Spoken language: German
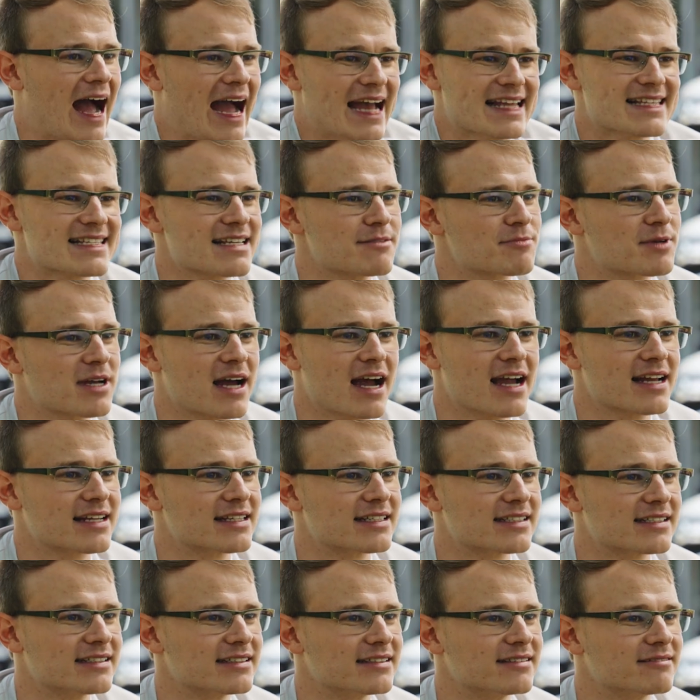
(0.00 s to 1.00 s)
Einsamkeit
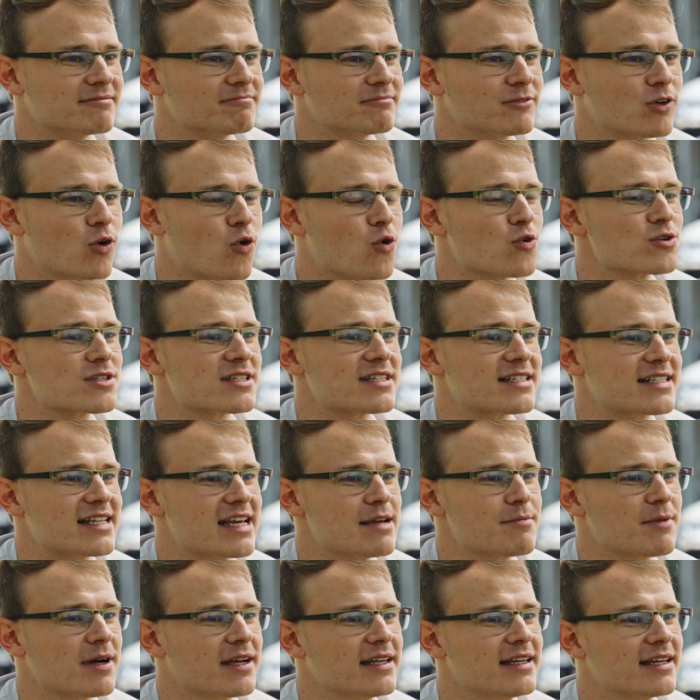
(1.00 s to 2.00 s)
ist ein großes
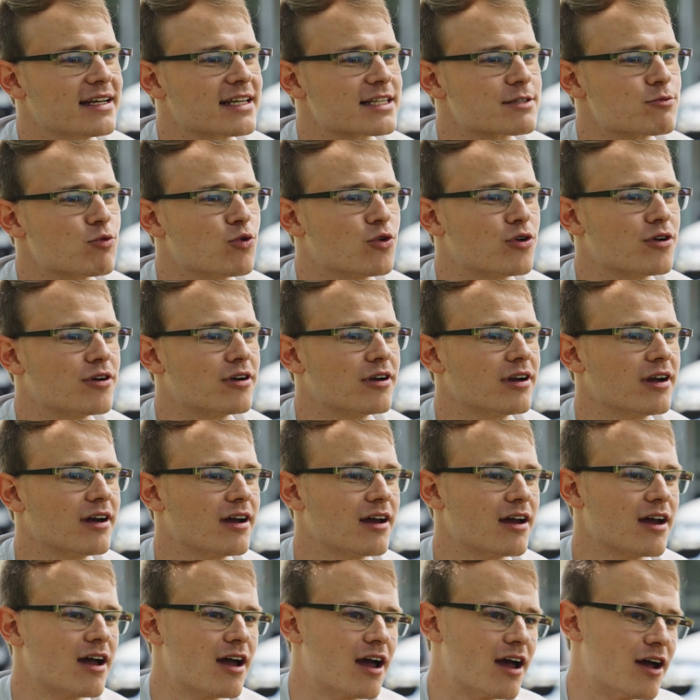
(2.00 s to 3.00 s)
Thema hier. Es wohnen
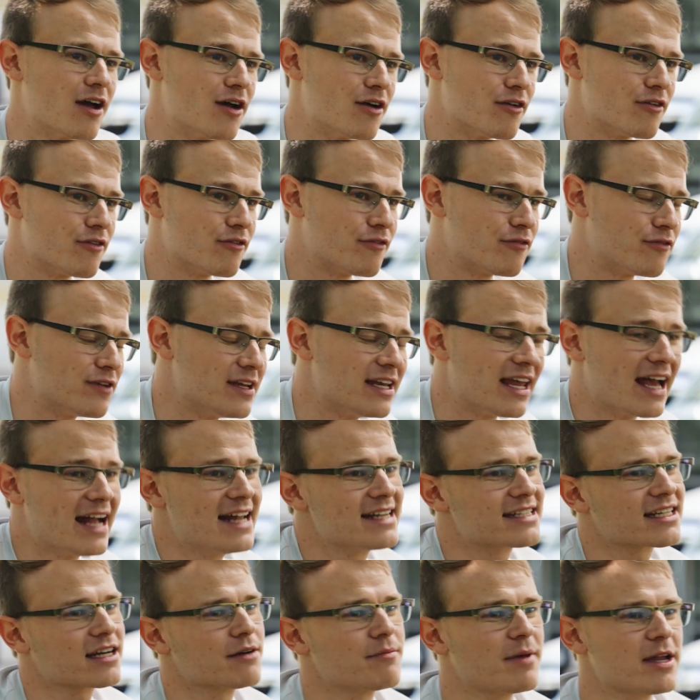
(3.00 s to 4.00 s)
äh, viele
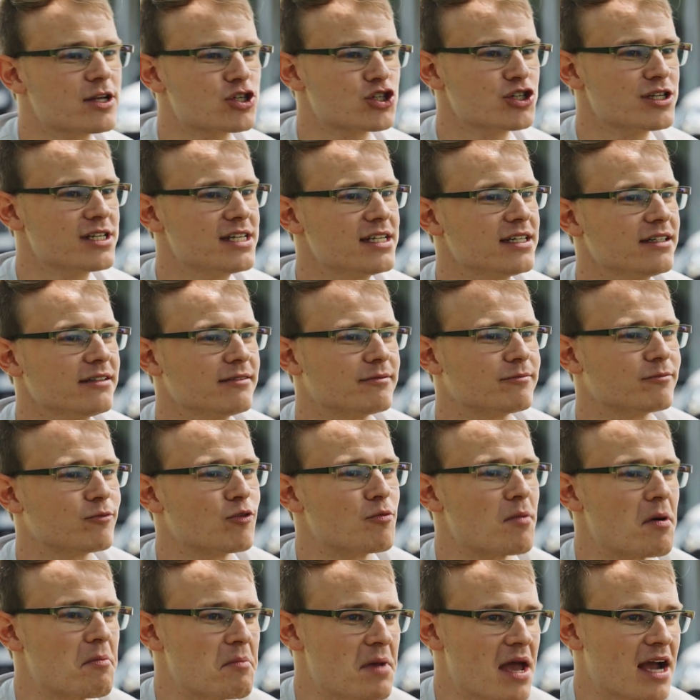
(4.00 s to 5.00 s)
ältere Menschen hier, wo
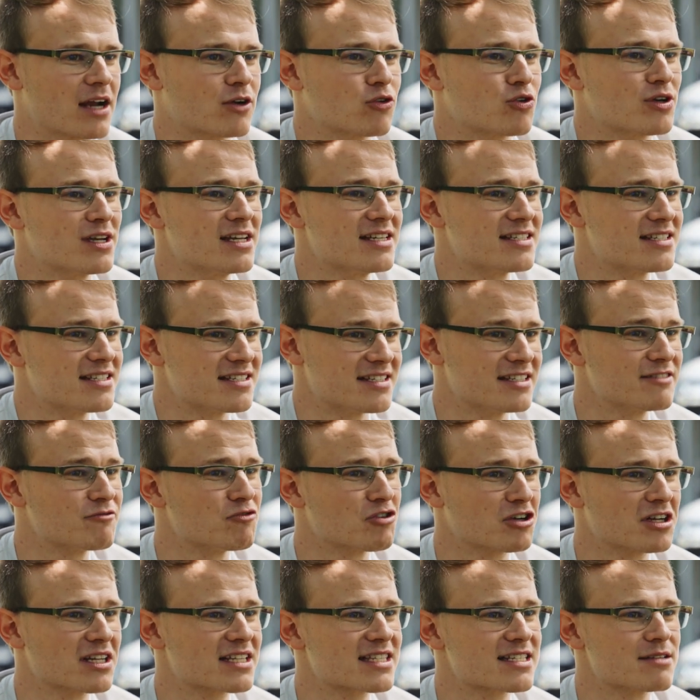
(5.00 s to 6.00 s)
man merkt, okay, sie sind
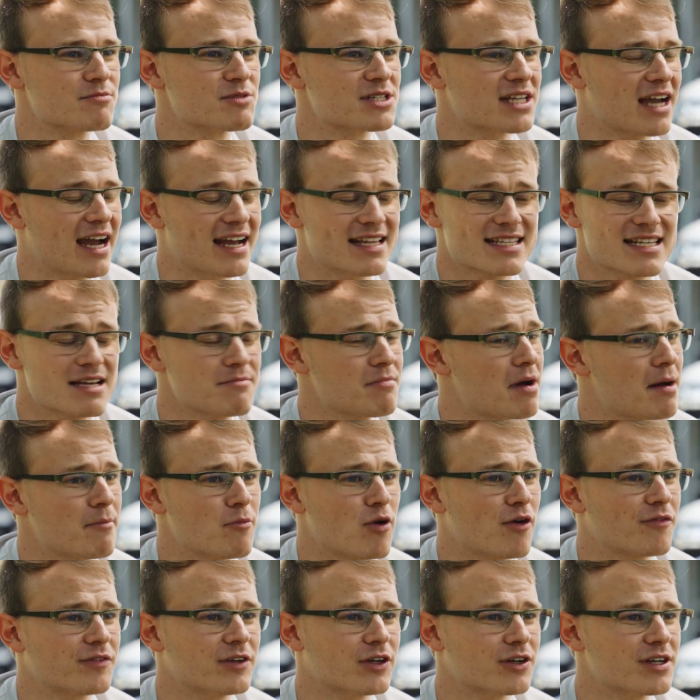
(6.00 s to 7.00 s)
wirklich ziemlich einsam, haben
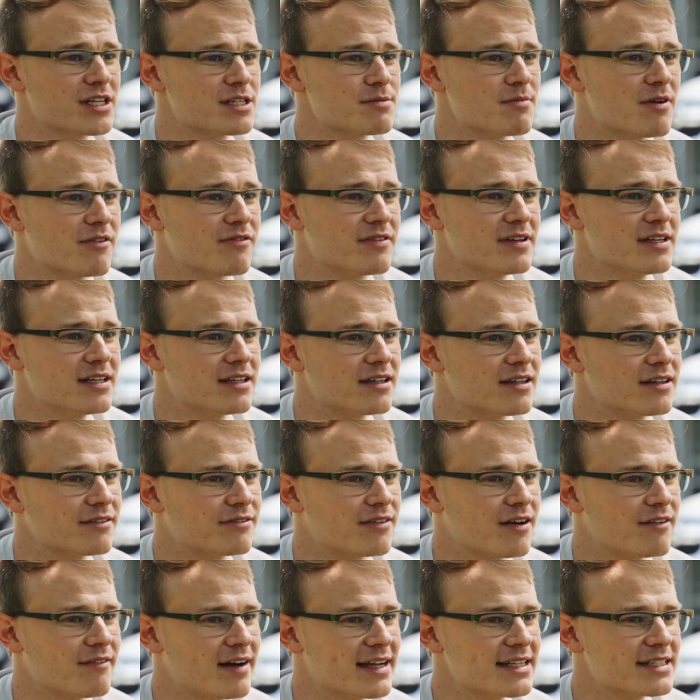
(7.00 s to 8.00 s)
oft auch nicht mehr viele
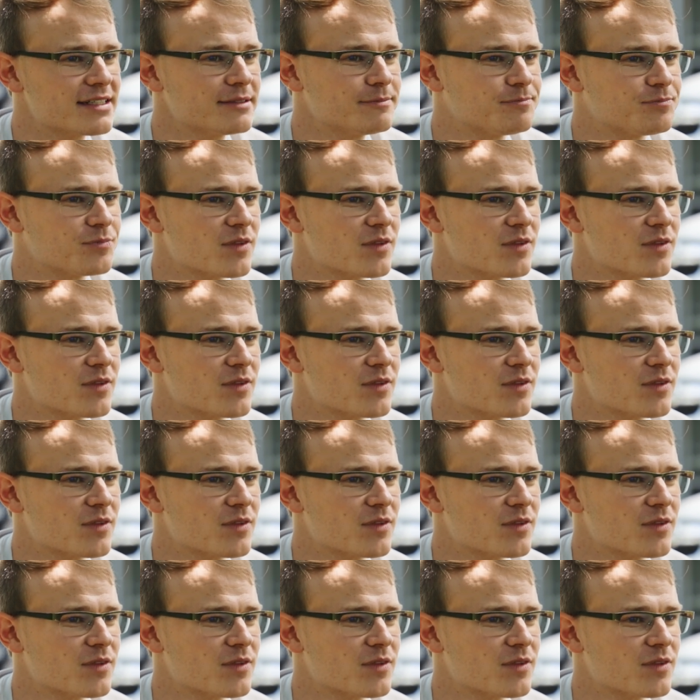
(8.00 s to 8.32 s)
Verwandte.